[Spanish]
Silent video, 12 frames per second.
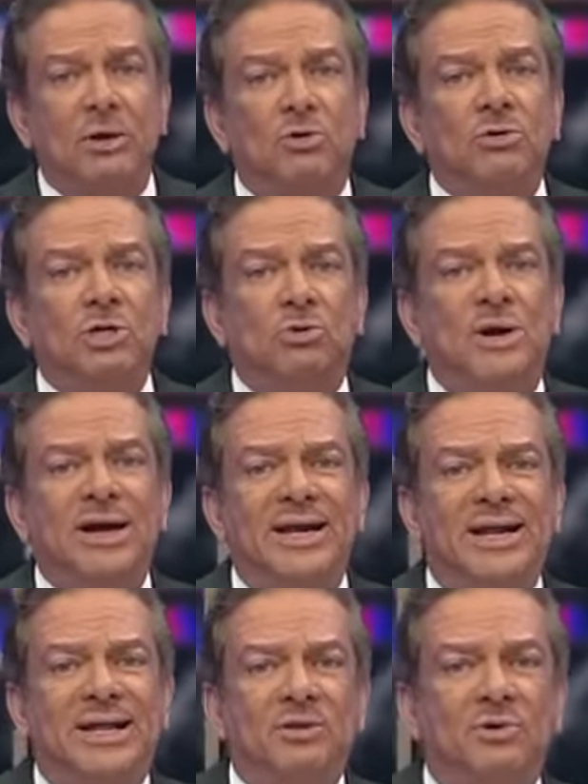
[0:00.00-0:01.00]
continúan
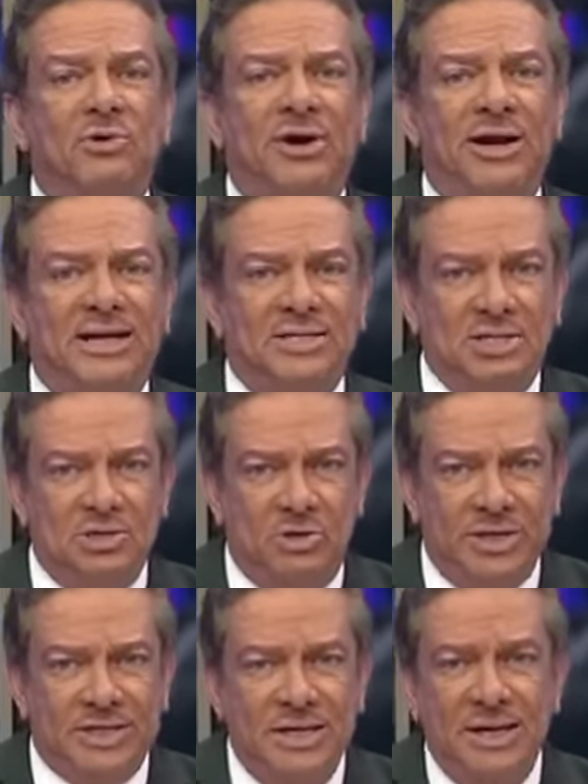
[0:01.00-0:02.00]
generando
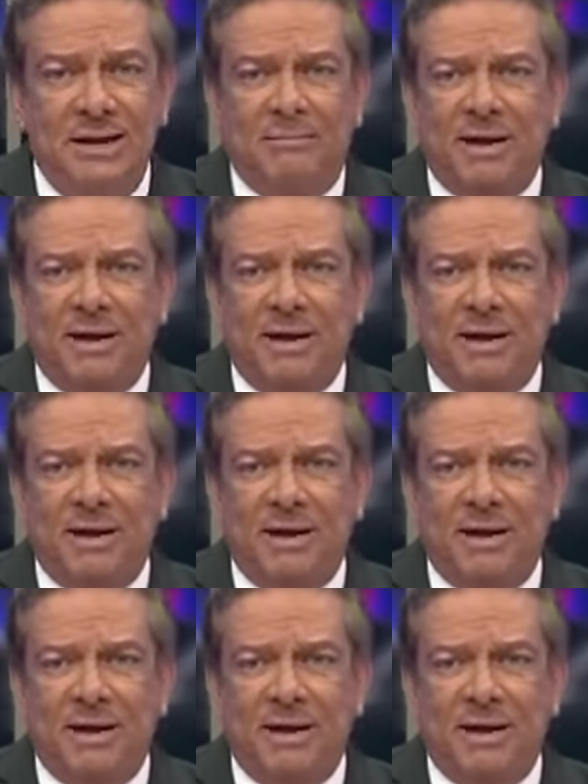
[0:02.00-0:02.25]
reacciones.